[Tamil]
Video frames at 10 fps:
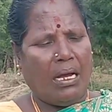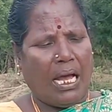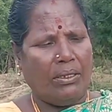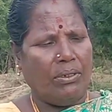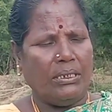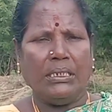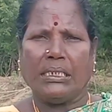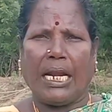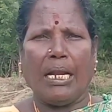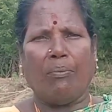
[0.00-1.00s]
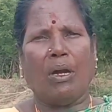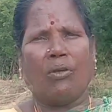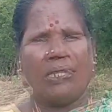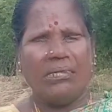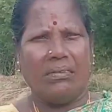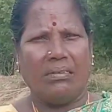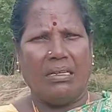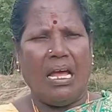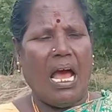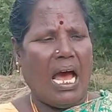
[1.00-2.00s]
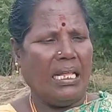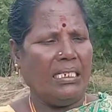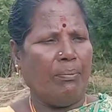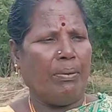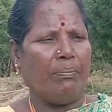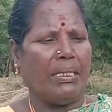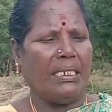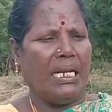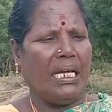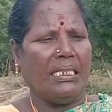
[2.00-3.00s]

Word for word: அது வந்து சன்னமாக குறைஞ்சிரும் அதுக்கப்புறம் பார்த்திங்கன்னா